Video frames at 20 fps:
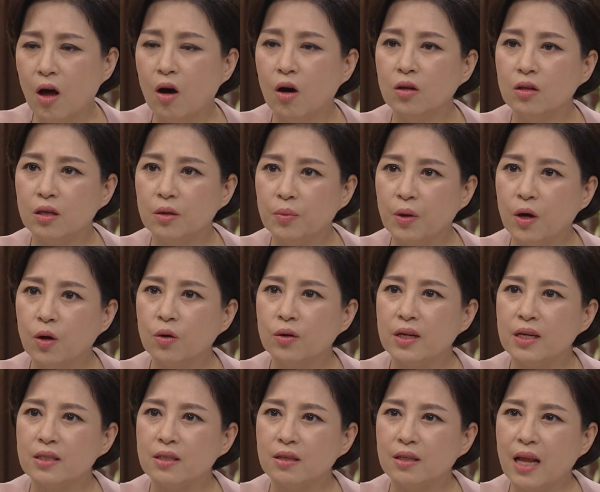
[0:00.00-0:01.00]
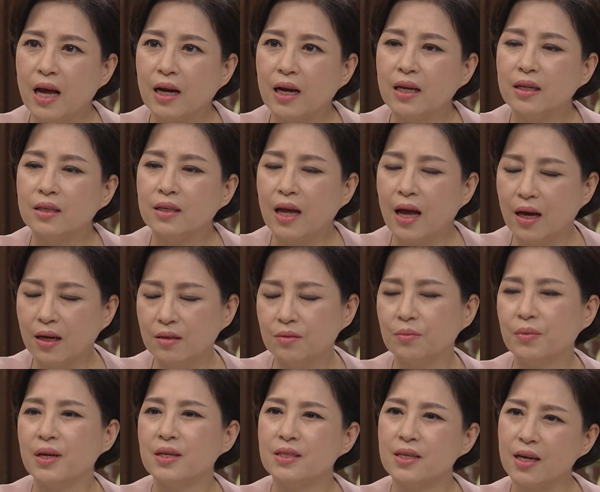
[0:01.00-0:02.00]
언니 병원에서 나간
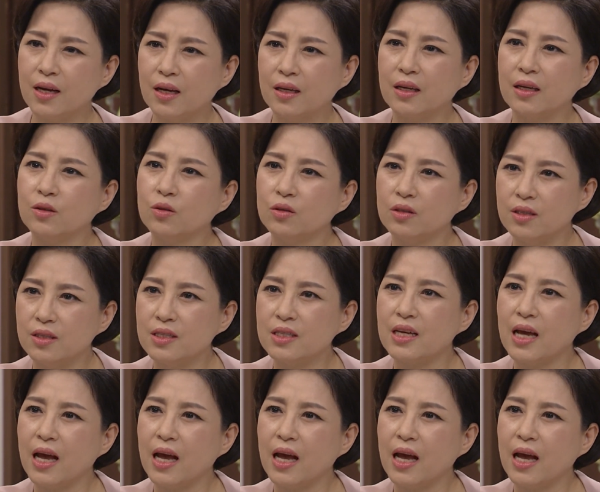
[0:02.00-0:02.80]
다음에 생각해도 늦지